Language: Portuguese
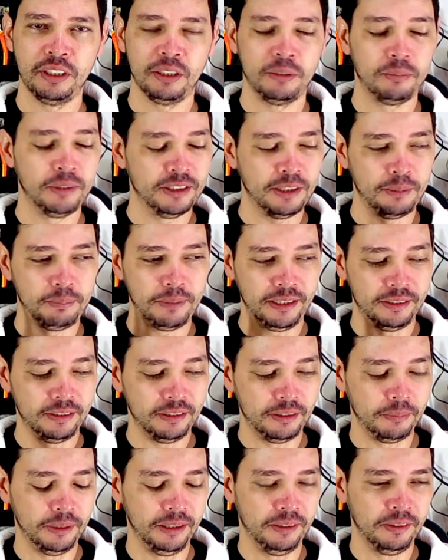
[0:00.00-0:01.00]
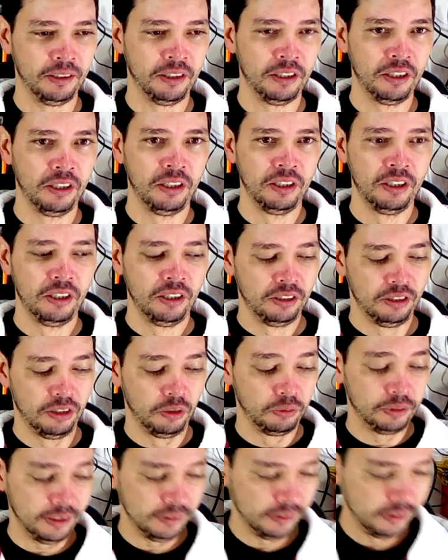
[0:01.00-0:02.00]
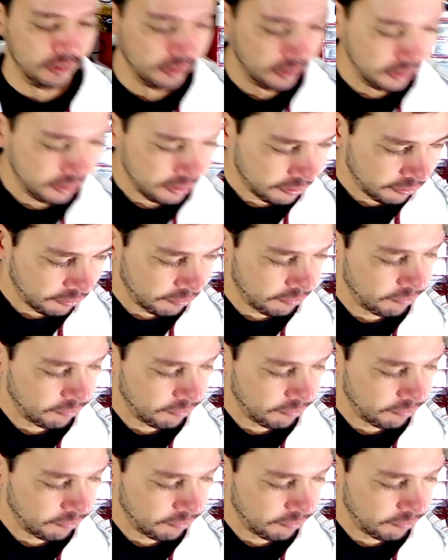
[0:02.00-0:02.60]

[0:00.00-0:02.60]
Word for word: dela, mas está parada também. Então tá aqui.